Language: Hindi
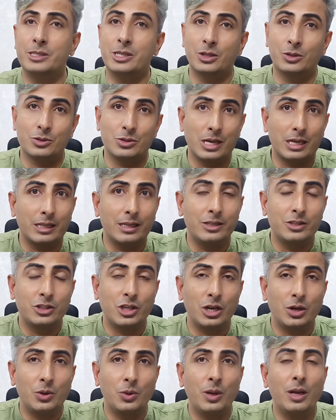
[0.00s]
मिल जाए तो ज़्यादा
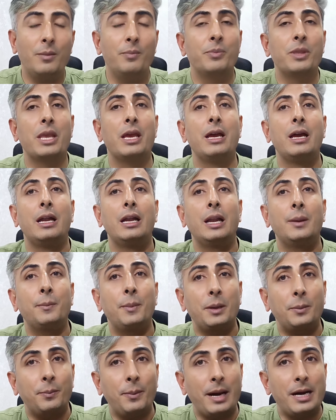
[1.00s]
अच्छा होगा
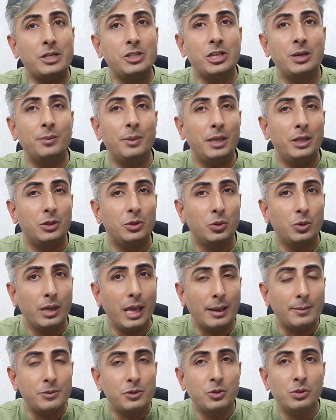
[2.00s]
नंबर पाँच हमने दो
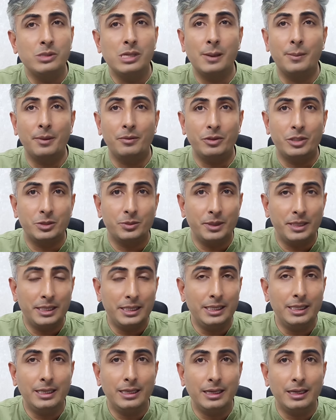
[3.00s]
कैप्सूल यहाँ पे विटामिन
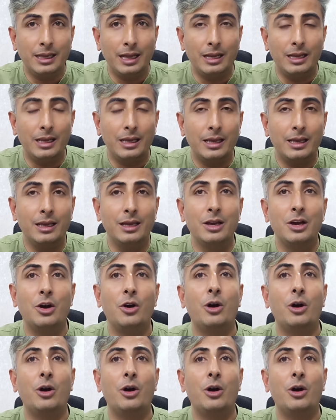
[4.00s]
ई के डाले हैं